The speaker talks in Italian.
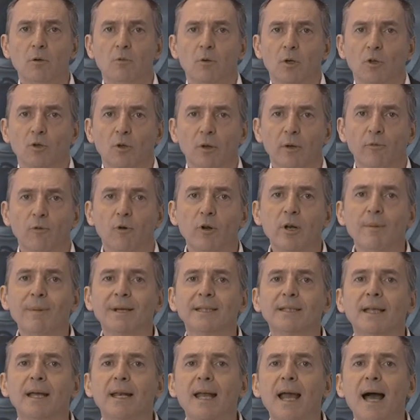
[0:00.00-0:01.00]
Quando lavori
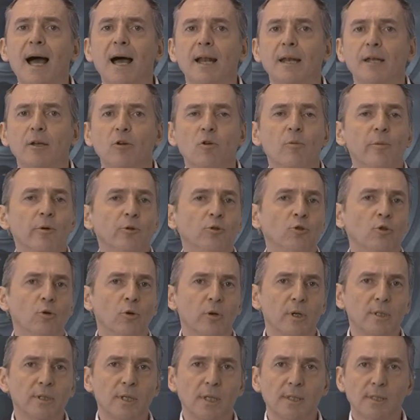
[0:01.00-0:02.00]
materiali come
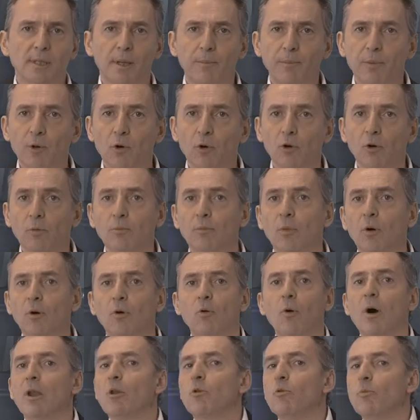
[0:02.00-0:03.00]
ottone senza piombo
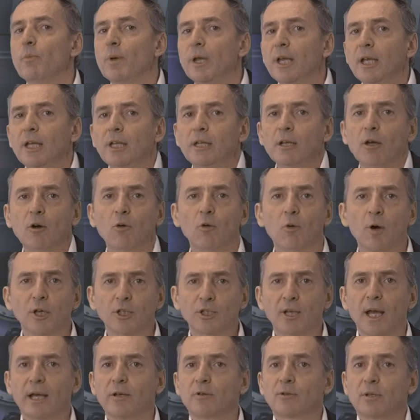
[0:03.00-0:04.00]
o alluminio o
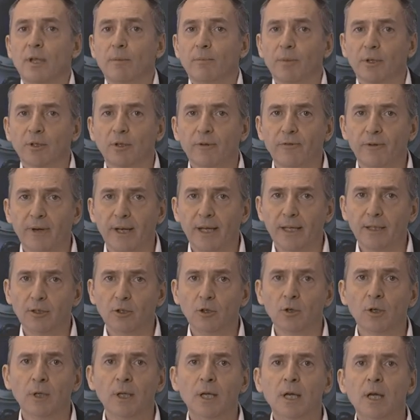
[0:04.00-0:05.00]
acciaio stampato a
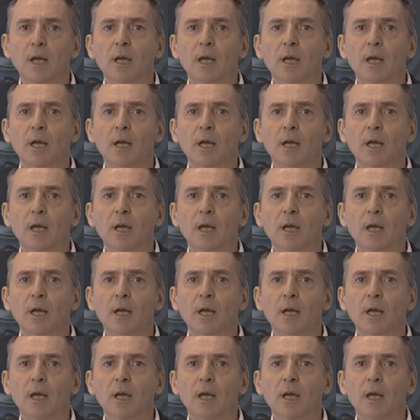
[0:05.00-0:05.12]
freddo,